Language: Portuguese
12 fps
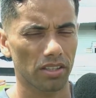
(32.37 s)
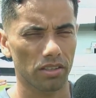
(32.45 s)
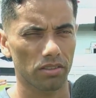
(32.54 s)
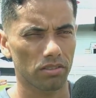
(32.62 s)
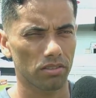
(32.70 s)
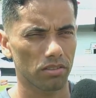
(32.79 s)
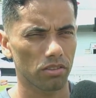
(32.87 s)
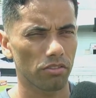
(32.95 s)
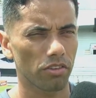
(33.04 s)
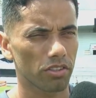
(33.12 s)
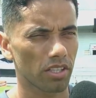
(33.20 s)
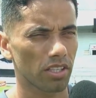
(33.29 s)
então
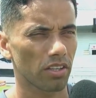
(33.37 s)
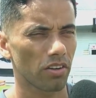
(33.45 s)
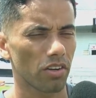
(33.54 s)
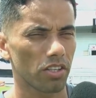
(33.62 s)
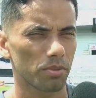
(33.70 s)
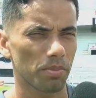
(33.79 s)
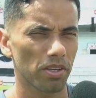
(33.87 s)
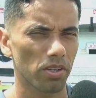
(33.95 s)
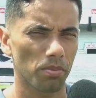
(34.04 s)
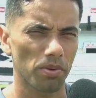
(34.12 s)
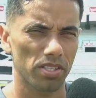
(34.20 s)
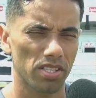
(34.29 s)
estou voltando agora, espero
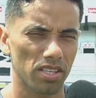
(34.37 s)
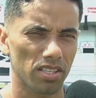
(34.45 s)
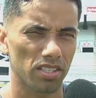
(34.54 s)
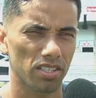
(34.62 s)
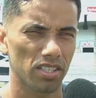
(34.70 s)
que eu possa